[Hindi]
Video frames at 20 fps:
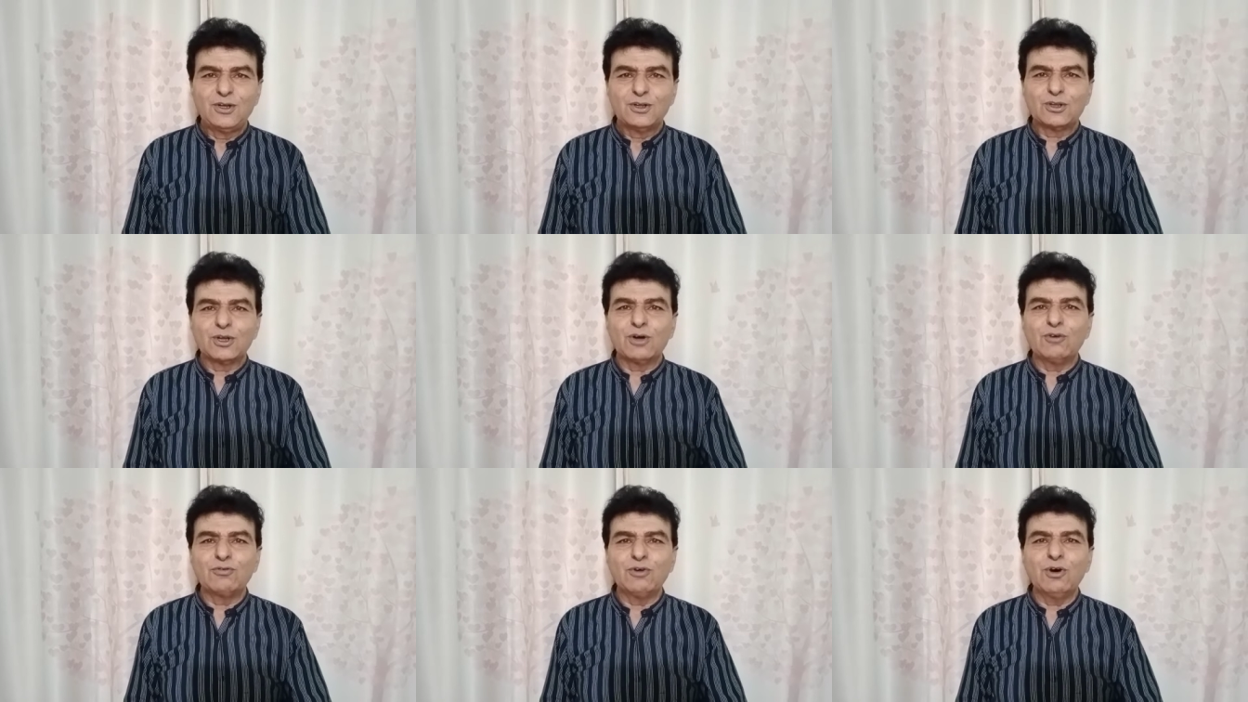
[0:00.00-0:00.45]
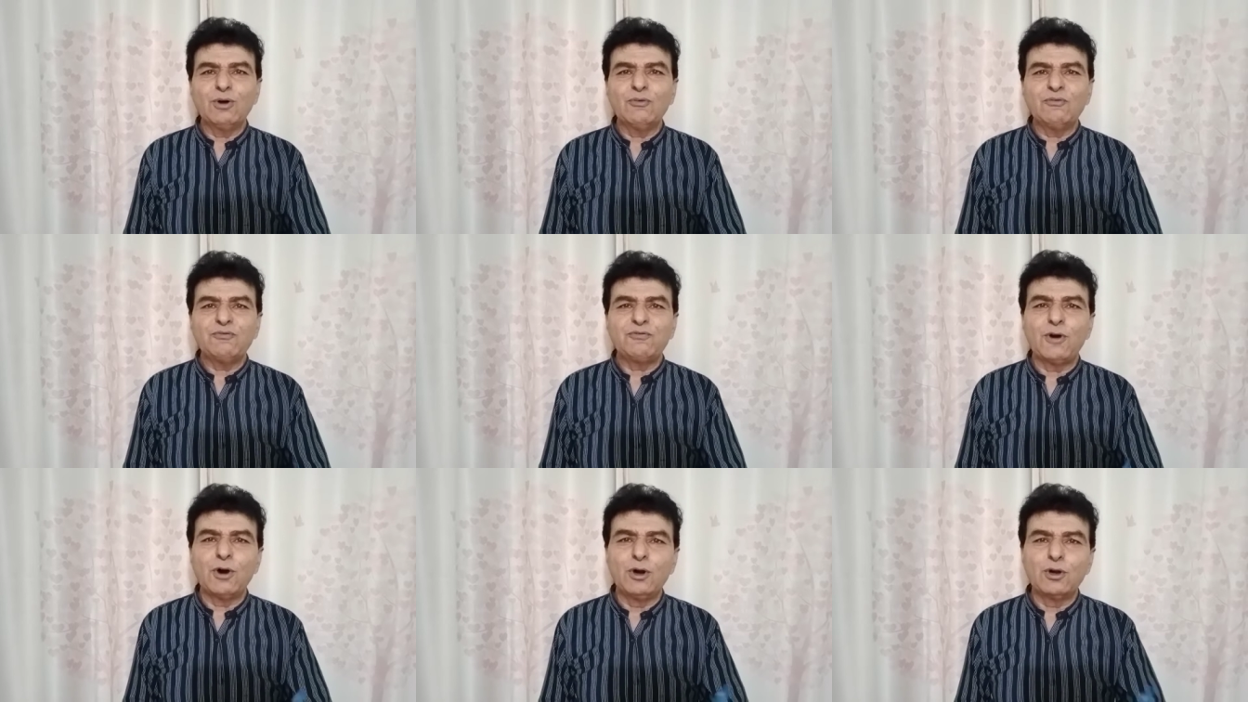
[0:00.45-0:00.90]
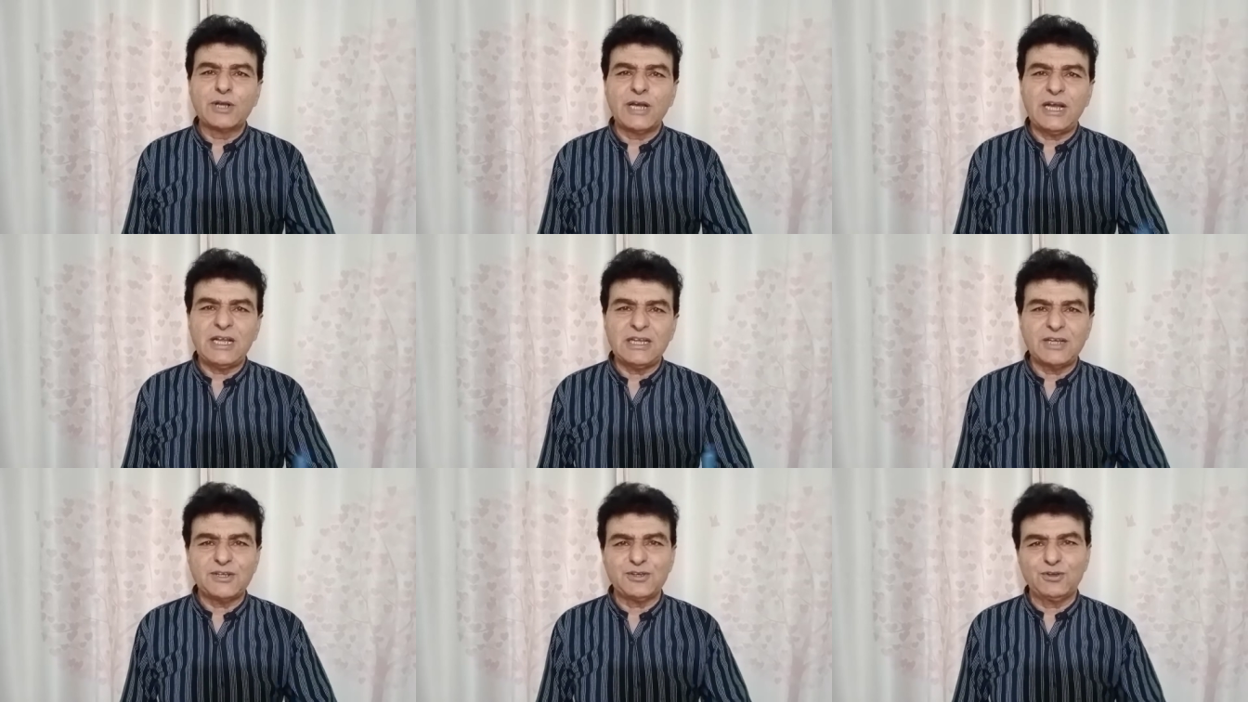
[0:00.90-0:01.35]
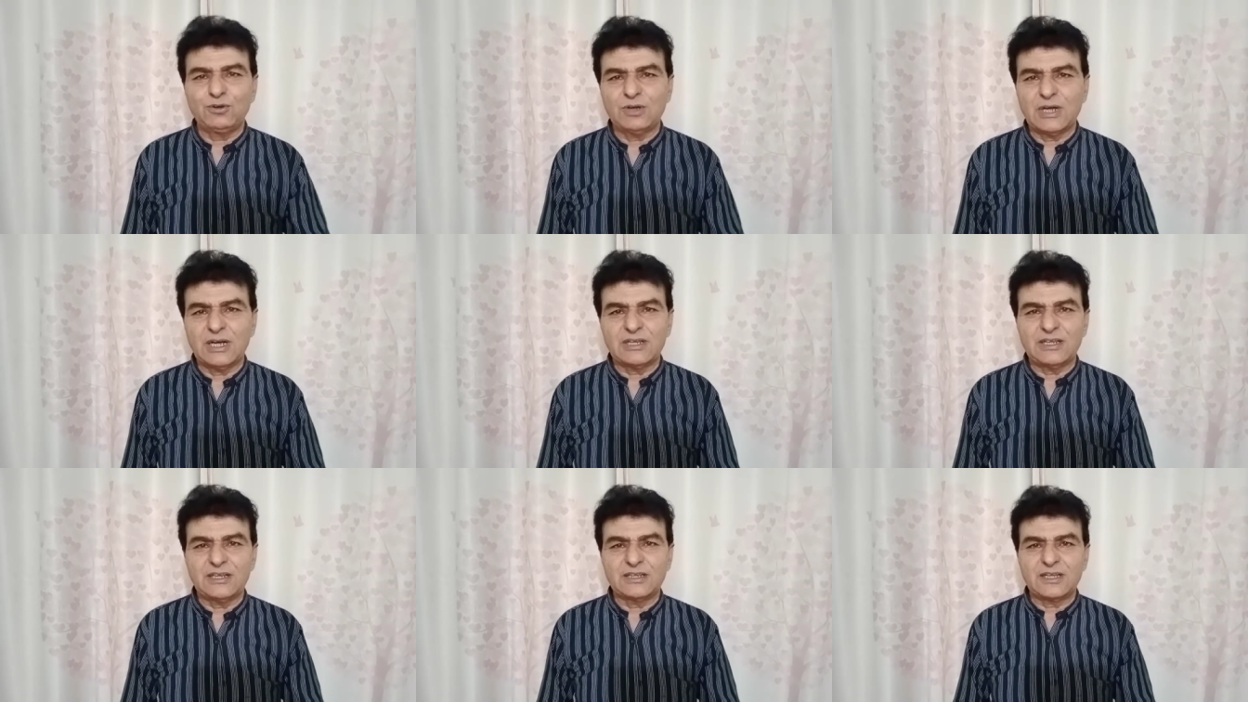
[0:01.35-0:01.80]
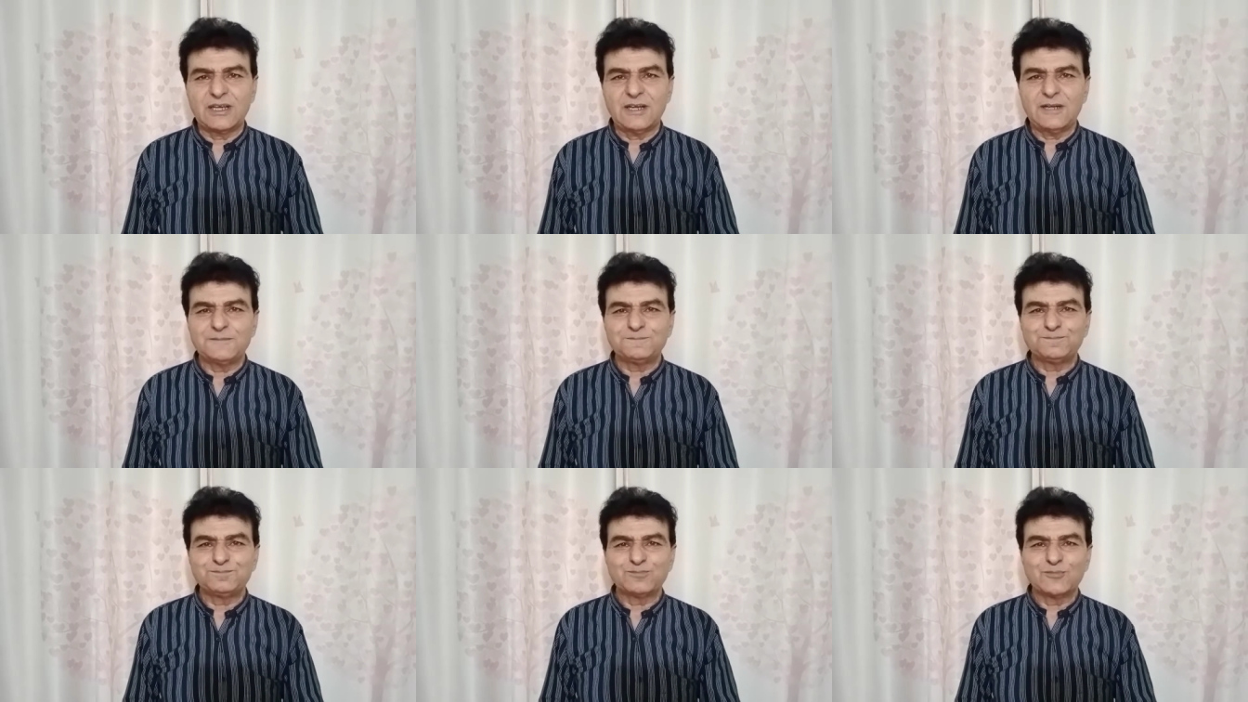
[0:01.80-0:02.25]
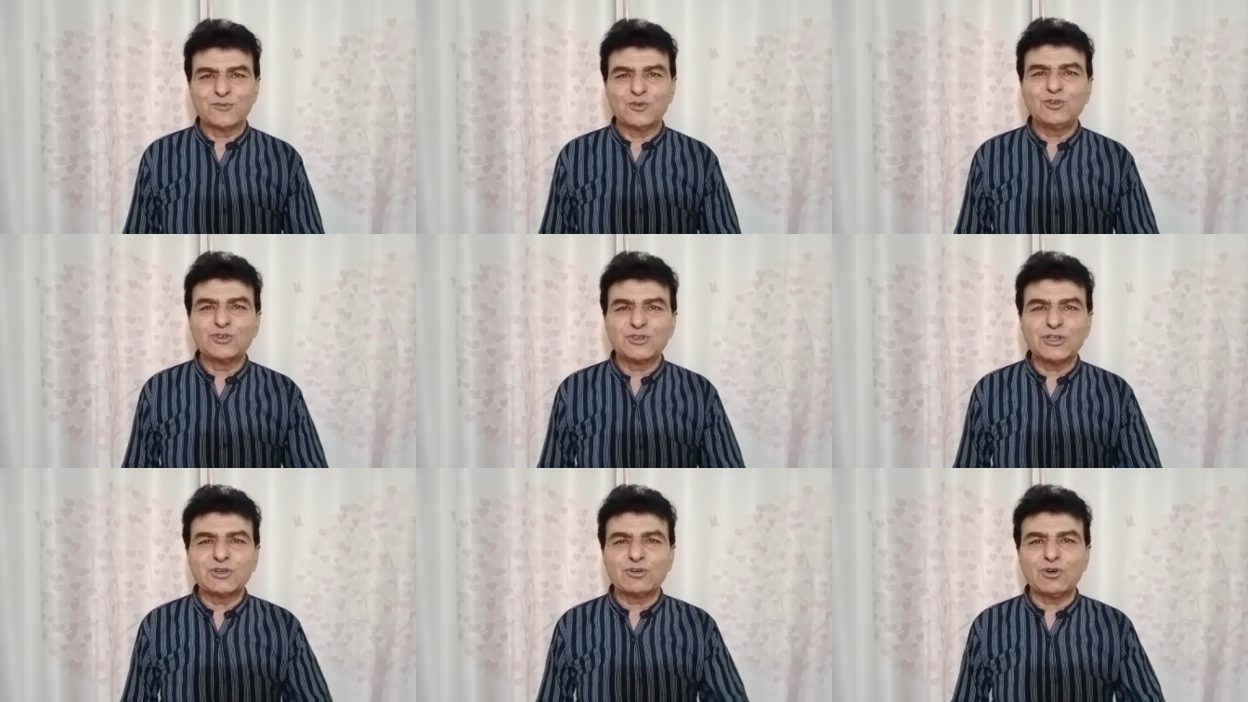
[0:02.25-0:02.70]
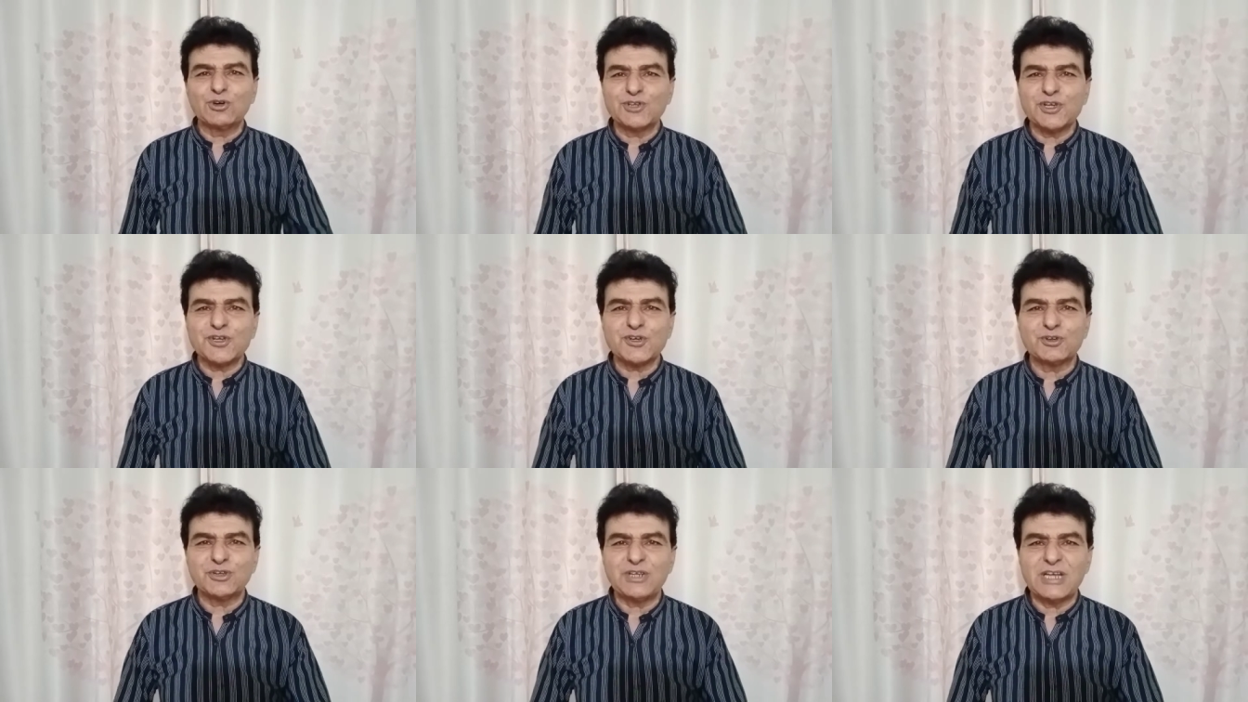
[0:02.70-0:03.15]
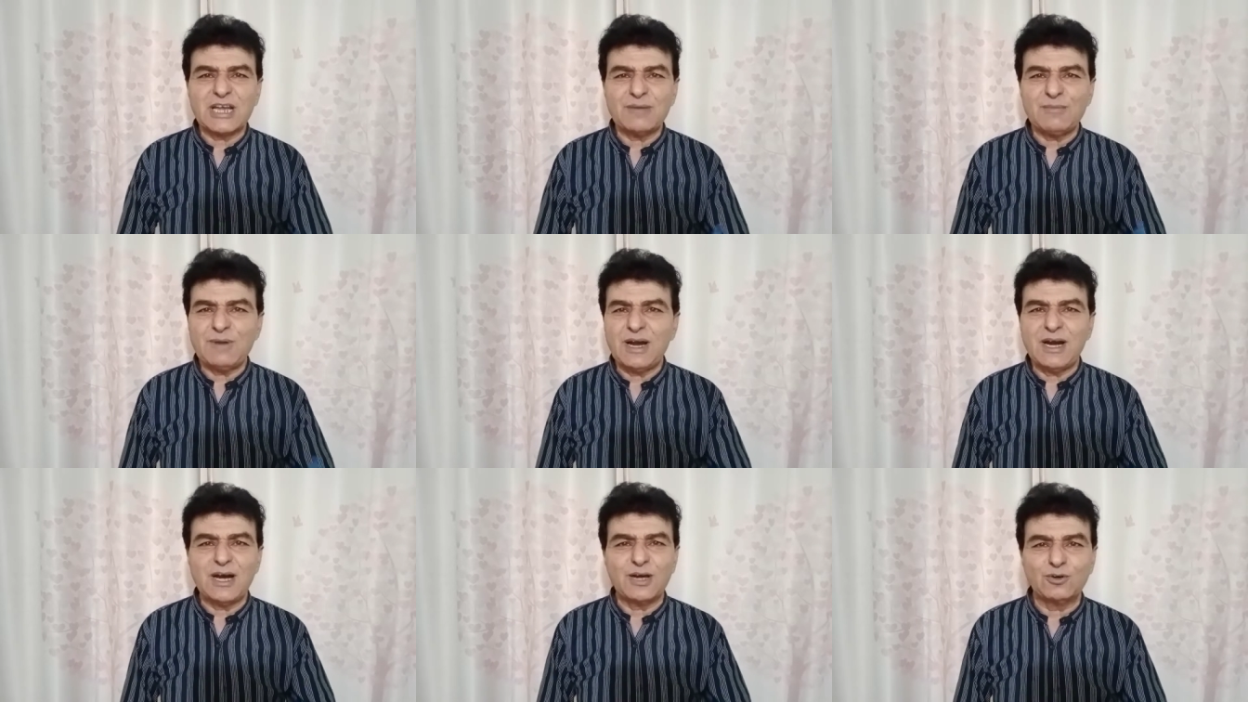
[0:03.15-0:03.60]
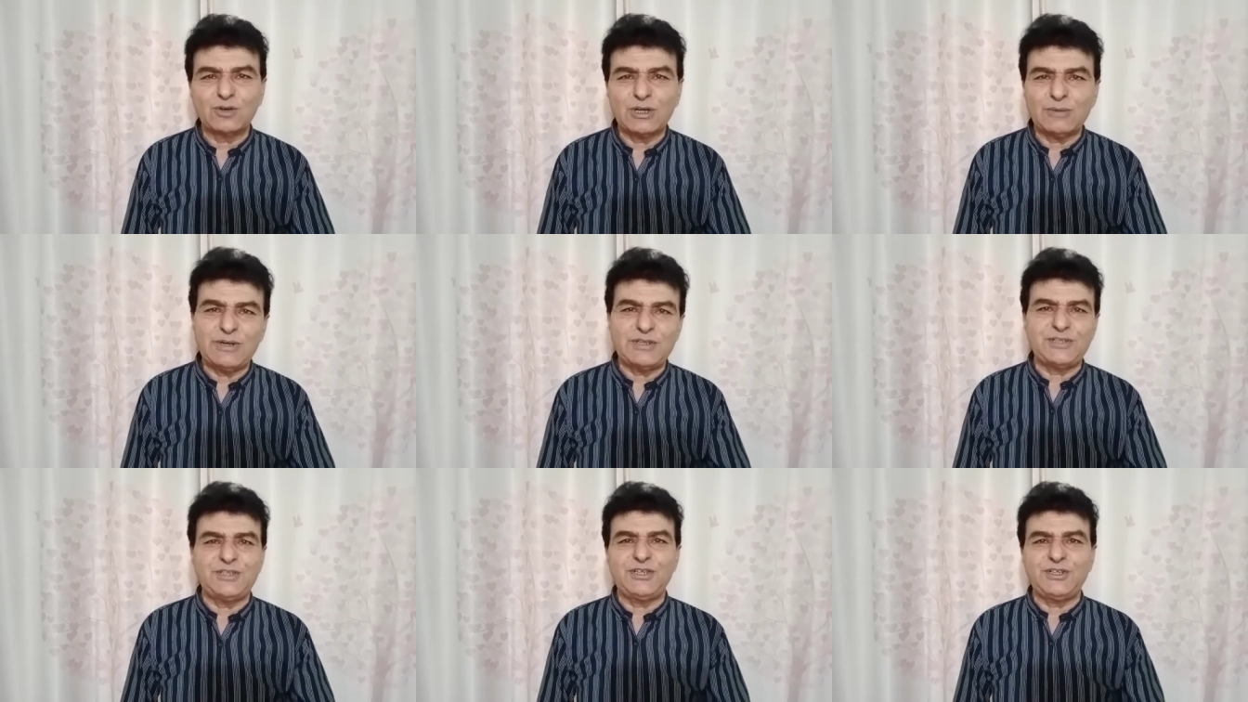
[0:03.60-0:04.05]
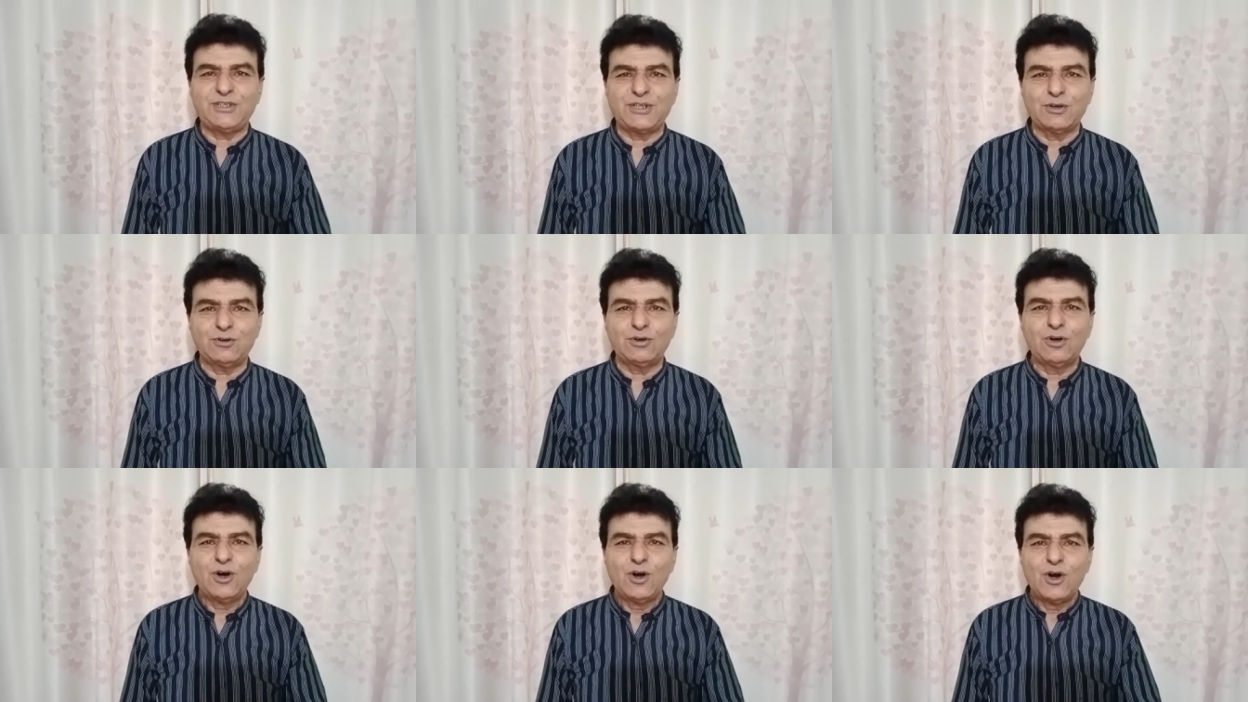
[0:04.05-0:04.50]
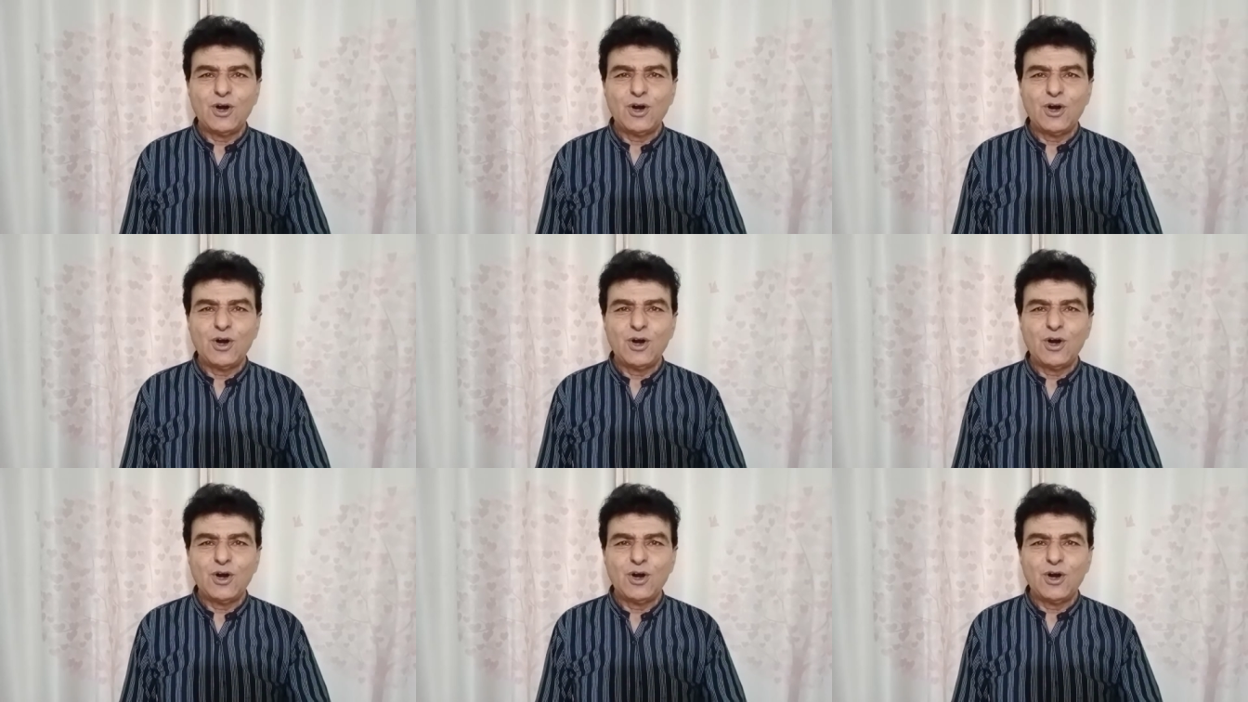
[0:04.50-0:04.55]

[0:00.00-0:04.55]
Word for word: तो वो फूल खेलना शुरू कर देता है उसकी कोशिश होती है कि मैं हारूँ ना मैं जीत जाऊँ